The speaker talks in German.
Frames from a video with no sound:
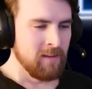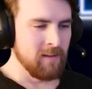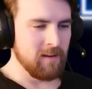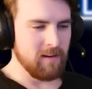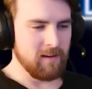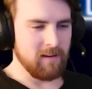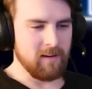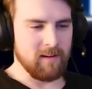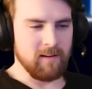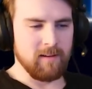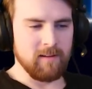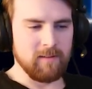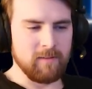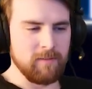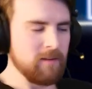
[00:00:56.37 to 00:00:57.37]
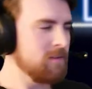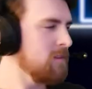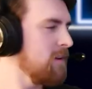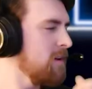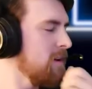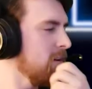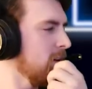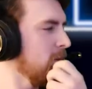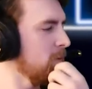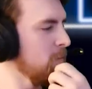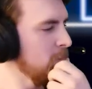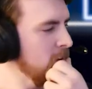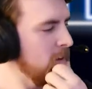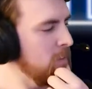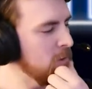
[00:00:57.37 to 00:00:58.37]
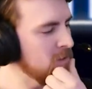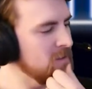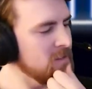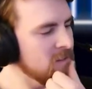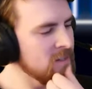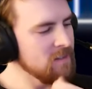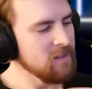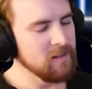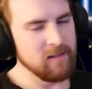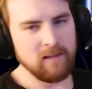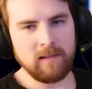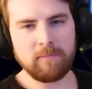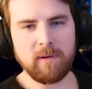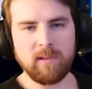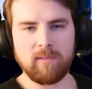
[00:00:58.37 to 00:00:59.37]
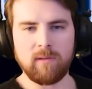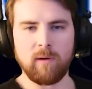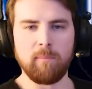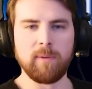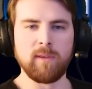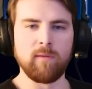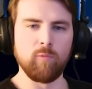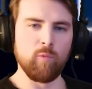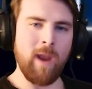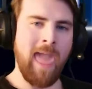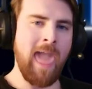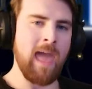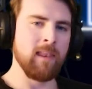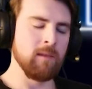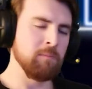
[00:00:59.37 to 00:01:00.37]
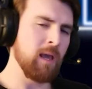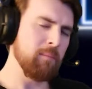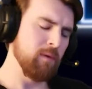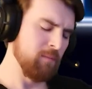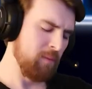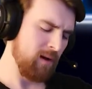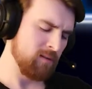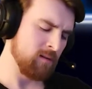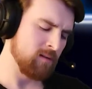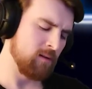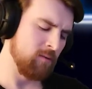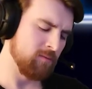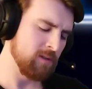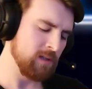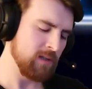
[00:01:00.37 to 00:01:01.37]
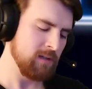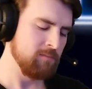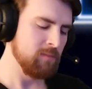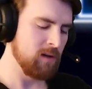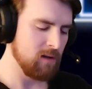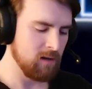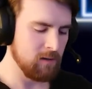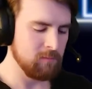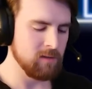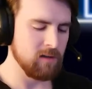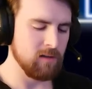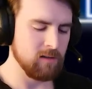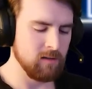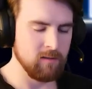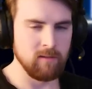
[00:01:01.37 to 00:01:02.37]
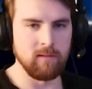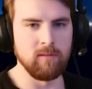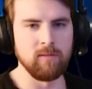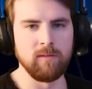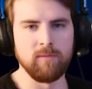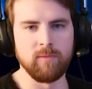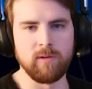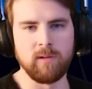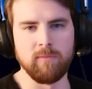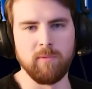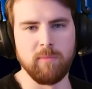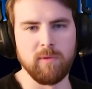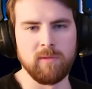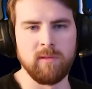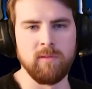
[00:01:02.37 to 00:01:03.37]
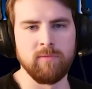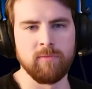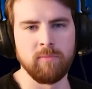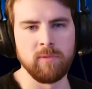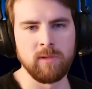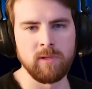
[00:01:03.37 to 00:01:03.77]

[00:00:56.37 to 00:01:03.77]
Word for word: Ja, was kann ich jetzt noch wieder ein bisschen erzählen? Ich mache es wieder ein bisschen random. Ich habe mir ein paar Sachen aufgeschrieben, aber die sind auch nicht wirklich informativ für